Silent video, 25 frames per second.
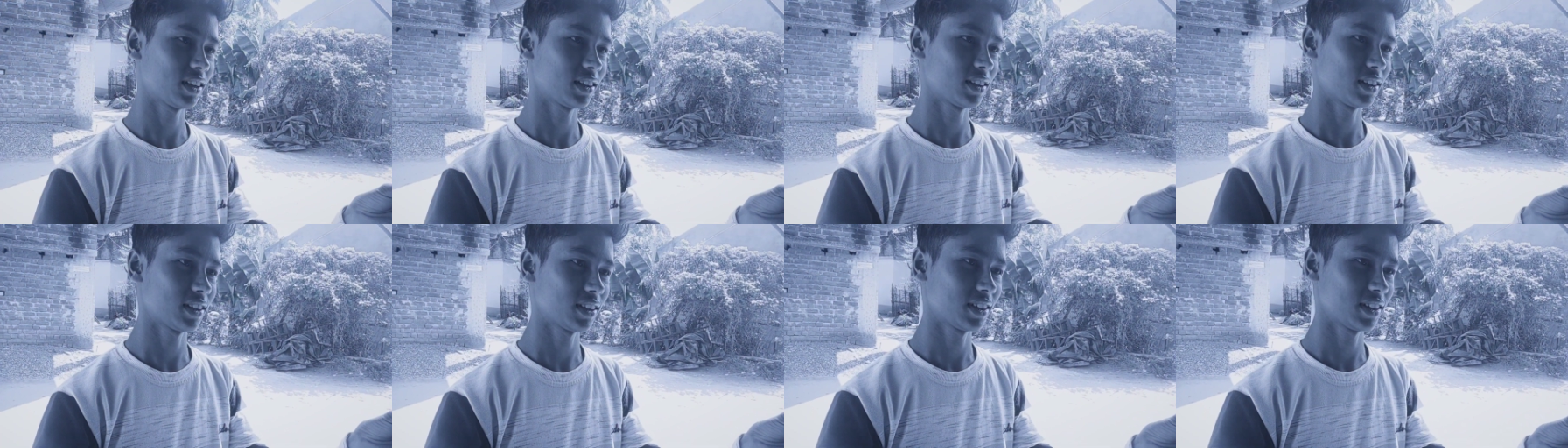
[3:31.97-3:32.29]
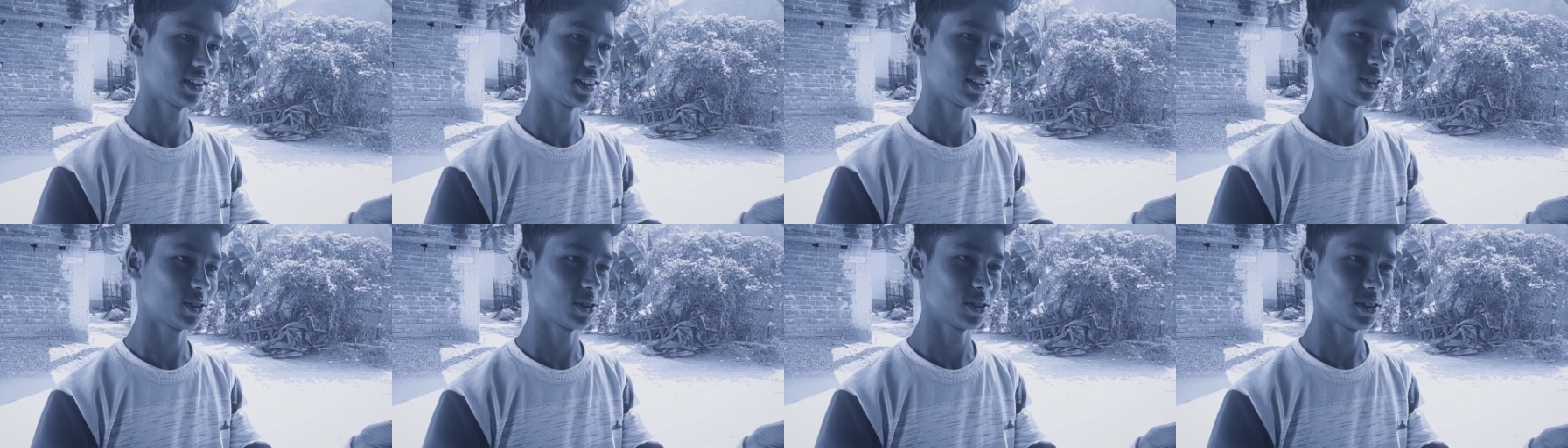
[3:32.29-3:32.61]
টাকায়
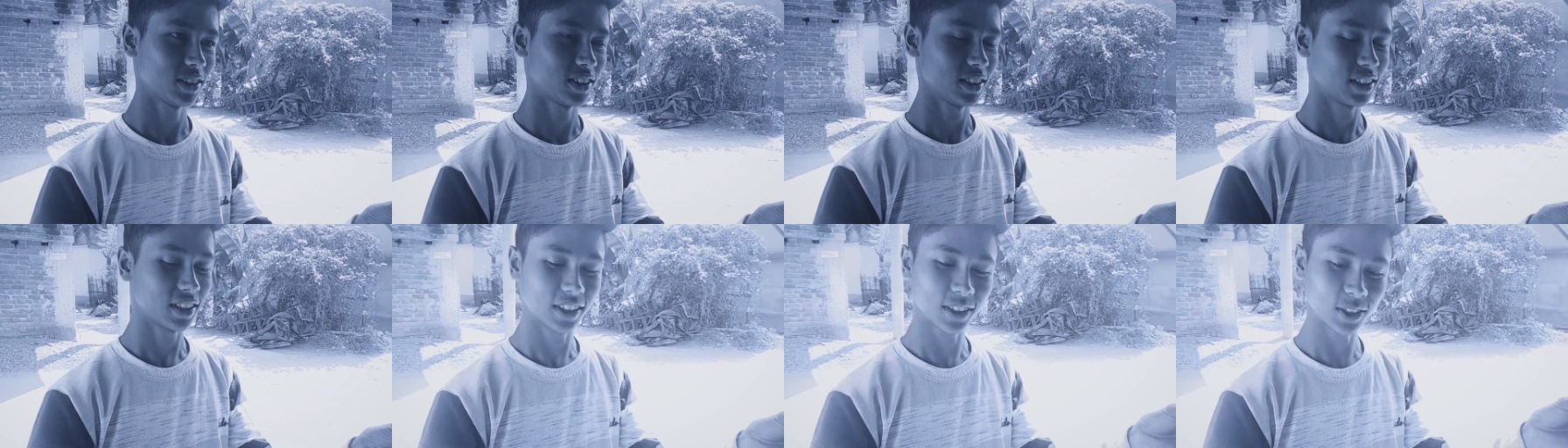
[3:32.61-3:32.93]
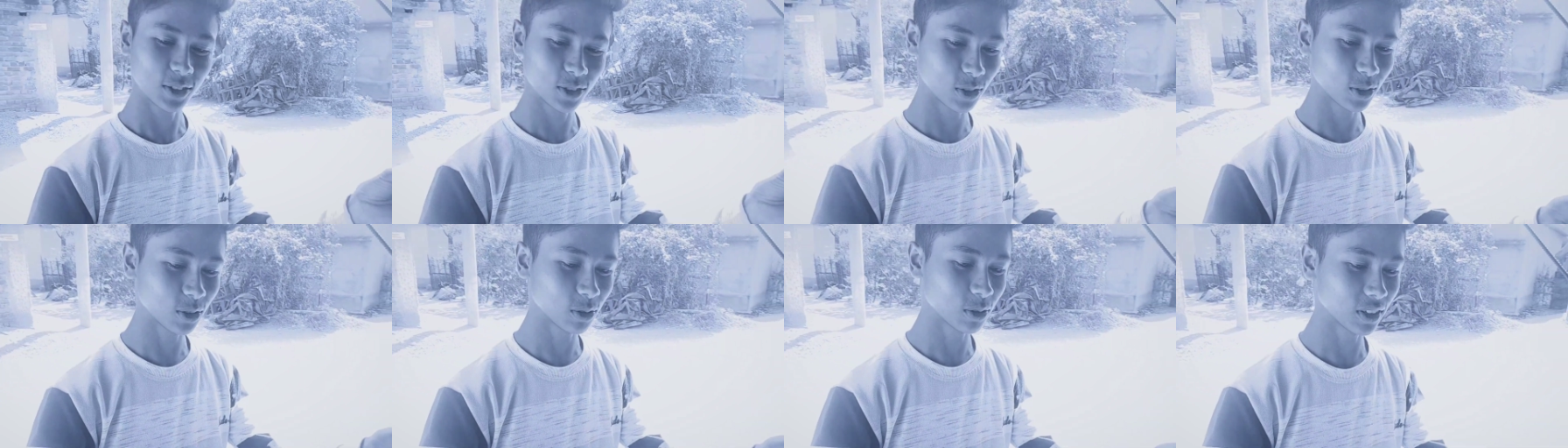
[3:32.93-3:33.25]
কিছু হবে
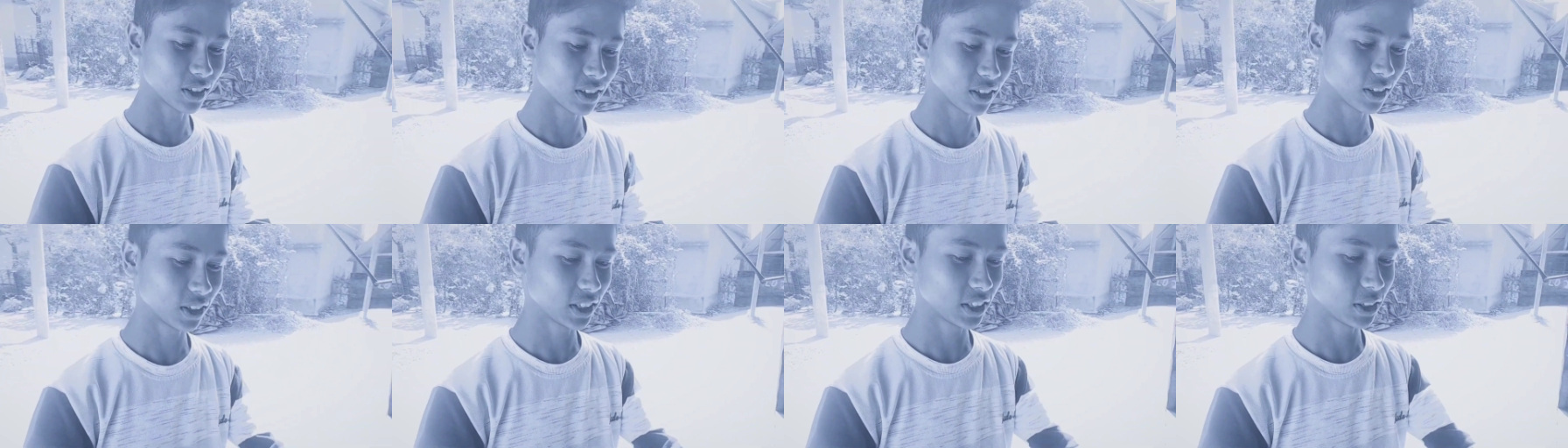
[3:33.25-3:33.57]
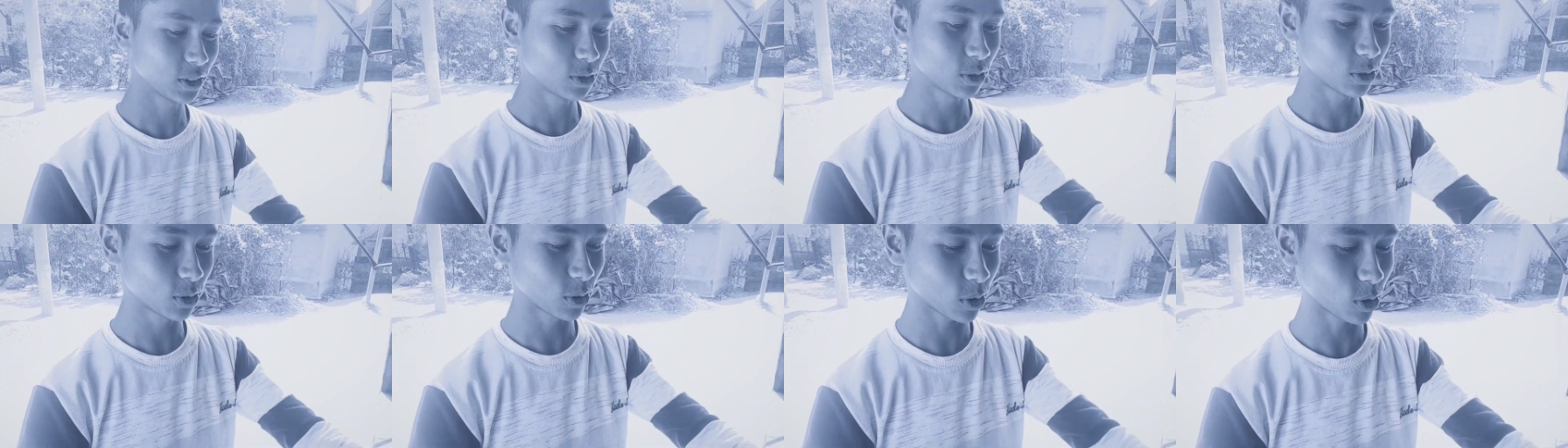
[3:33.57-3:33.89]
কিছু হবে না
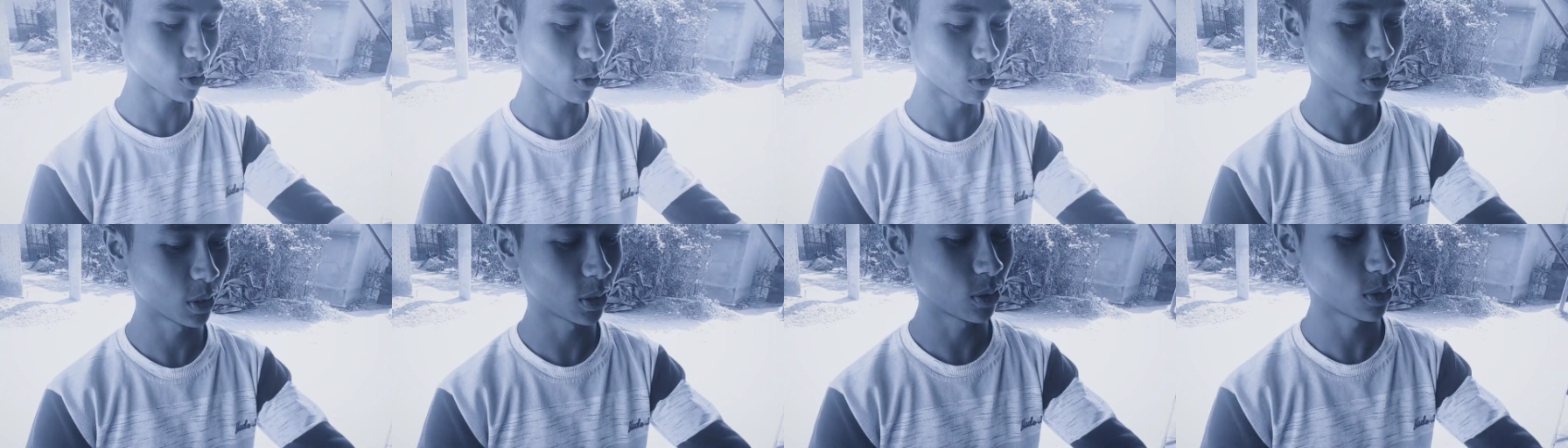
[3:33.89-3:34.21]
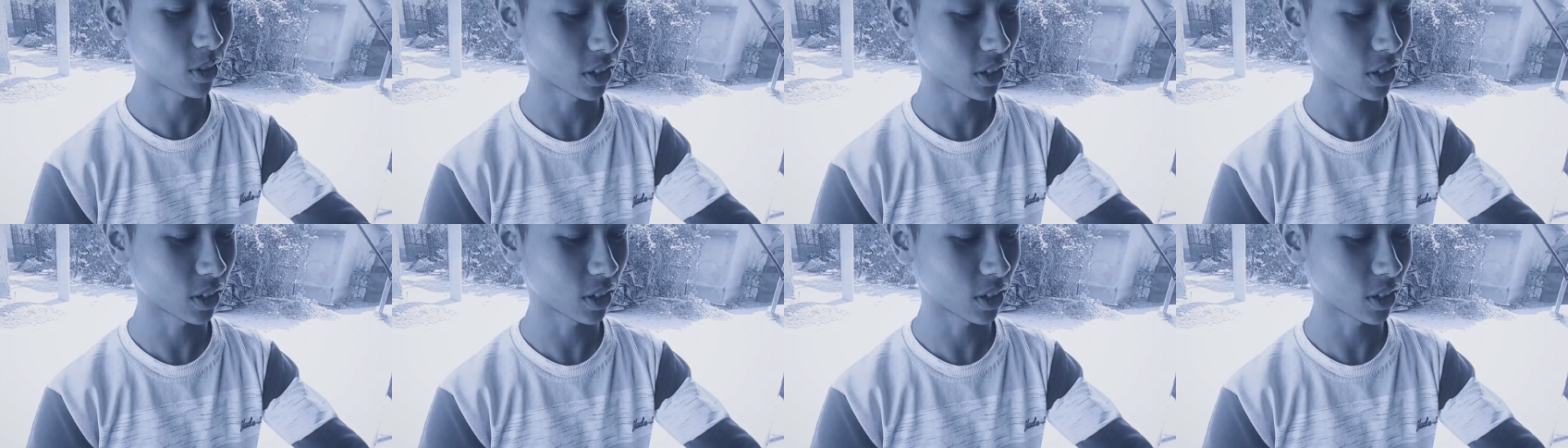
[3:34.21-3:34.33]
কিছু তো হবে দু